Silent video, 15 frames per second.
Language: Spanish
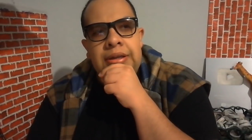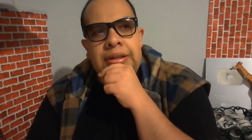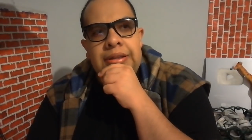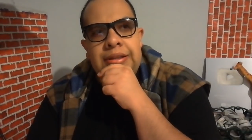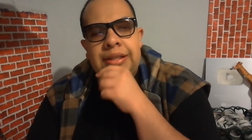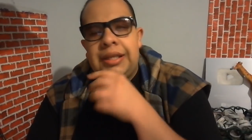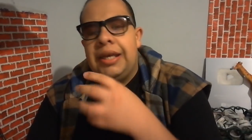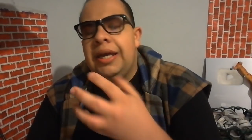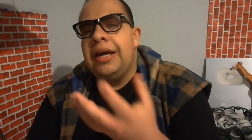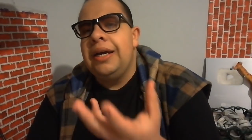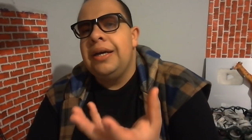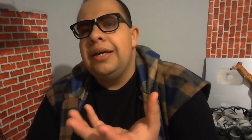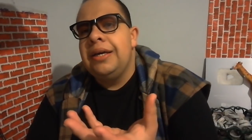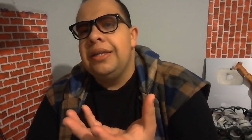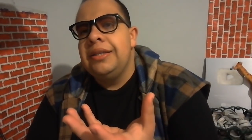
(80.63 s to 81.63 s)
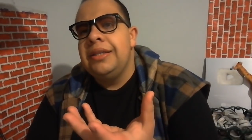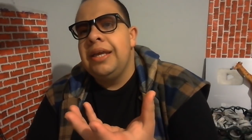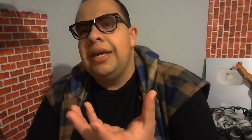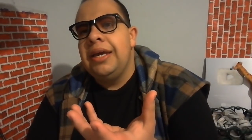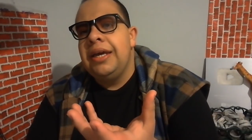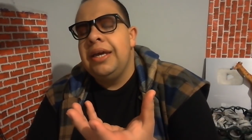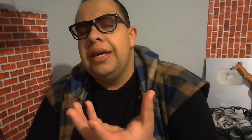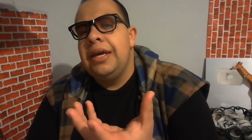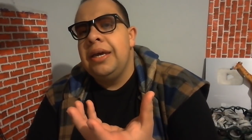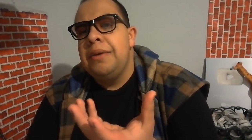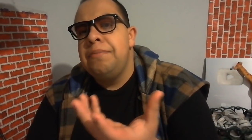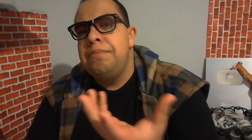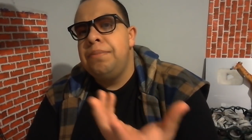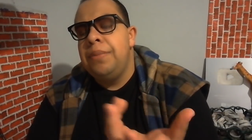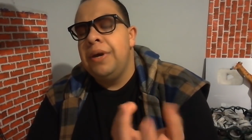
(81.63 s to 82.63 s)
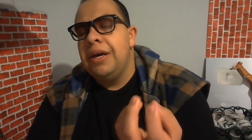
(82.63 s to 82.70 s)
De, ah, de,